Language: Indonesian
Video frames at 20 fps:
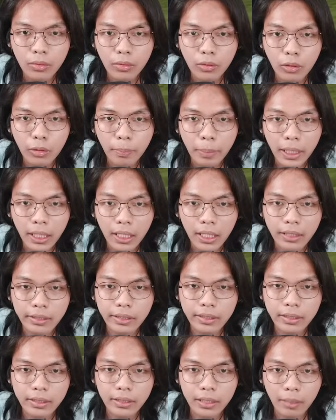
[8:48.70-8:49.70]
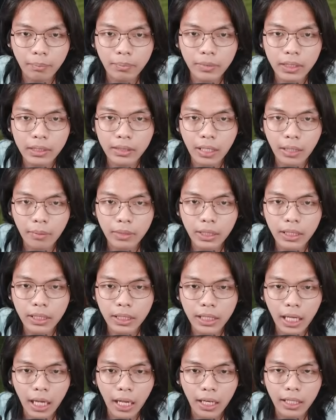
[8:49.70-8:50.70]
Dulu pengen kasih something-something
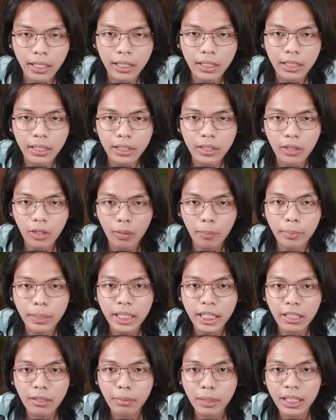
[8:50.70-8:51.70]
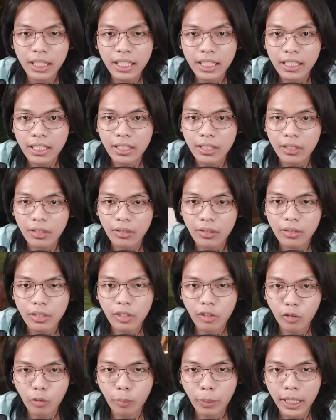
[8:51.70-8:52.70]
dia ada ininya loh, bening-beningnya gitu.
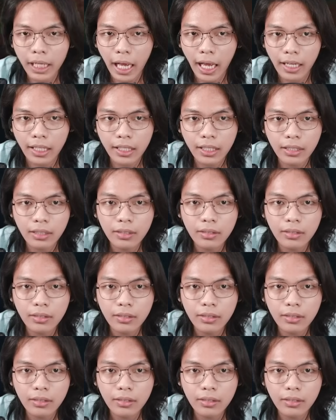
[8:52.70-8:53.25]
Itu tumpet gak ada.